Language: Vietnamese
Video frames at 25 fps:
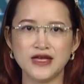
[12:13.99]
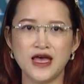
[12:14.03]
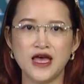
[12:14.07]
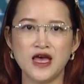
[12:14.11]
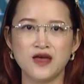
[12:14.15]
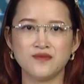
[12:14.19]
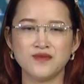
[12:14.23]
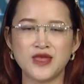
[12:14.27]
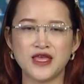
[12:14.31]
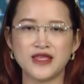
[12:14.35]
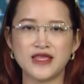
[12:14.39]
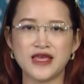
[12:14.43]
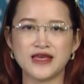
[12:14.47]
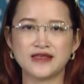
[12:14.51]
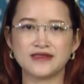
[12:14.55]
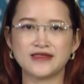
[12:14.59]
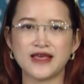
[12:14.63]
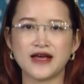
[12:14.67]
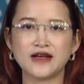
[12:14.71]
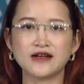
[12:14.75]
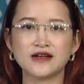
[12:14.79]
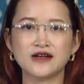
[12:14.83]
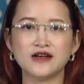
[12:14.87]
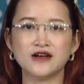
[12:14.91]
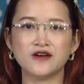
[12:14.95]
về việc tăng
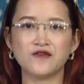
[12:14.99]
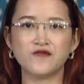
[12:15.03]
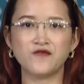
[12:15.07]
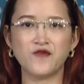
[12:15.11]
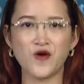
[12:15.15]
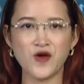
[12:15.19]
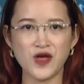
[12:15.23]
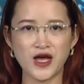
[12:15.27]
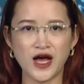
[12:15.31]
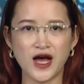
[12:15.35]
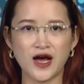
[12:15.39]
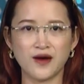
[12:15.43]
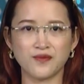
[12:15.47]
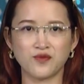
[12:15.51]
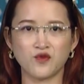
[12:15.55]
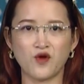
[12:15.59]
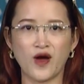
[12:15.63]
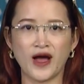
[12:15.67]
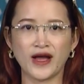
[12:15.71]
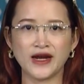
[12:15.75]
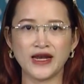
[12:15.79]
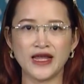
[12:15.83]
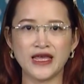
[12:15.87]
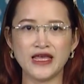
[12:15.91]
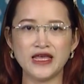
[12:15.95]
cường phối hợp quản
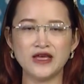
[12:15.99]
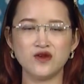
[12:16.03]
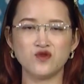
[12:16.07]
lý